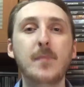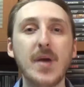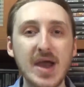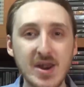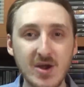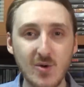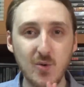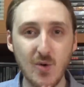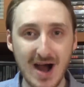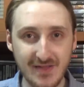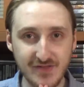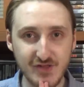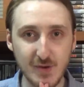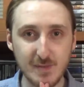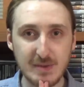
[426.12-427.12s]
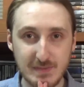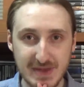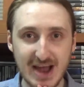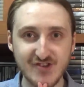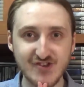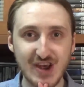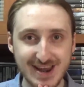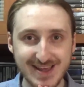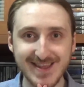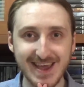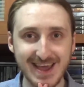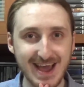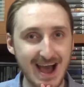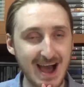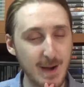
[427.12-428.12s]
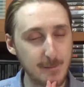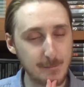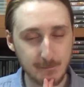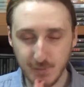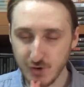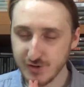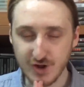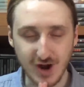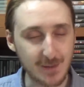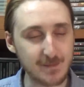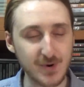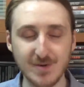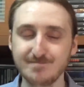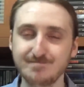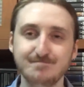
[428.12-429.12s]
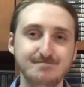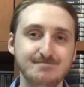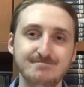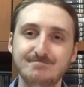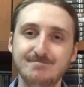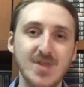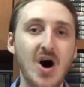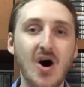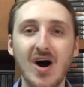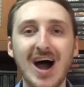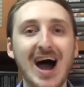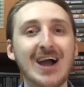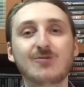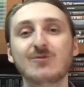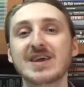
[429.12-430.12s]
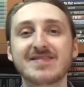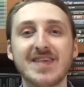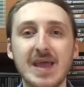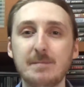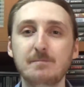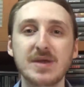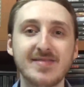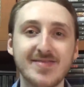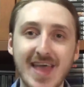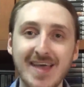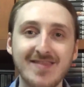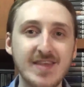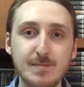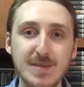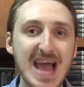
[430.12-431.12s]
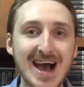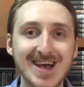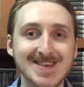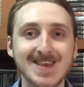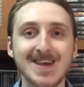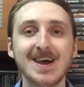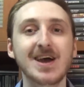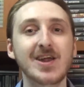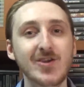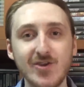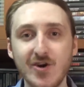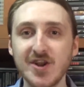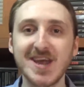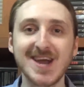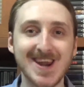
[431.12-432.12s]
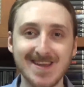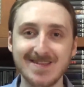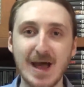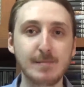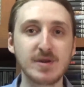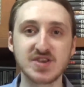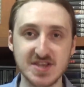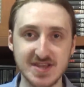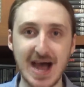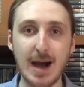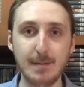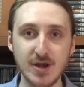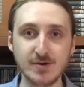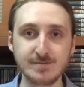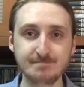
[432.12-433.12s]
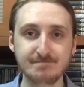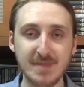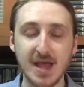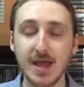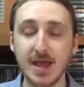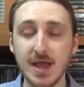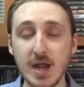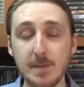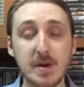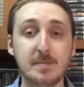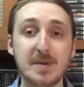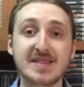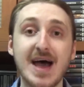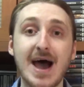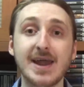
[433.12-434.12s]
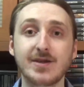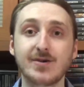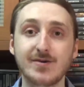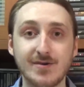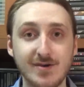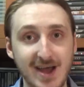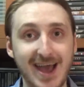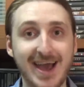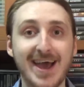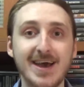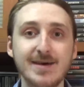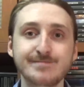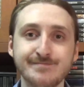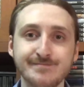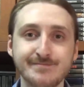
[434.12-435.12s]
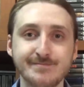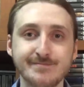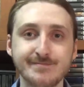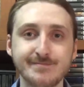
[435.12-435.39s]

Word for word: Per quanto mi piaccia l'idea, purtroppo no, a quei tempi Teddy Biasi non era in WCW. Il proprietario, eh?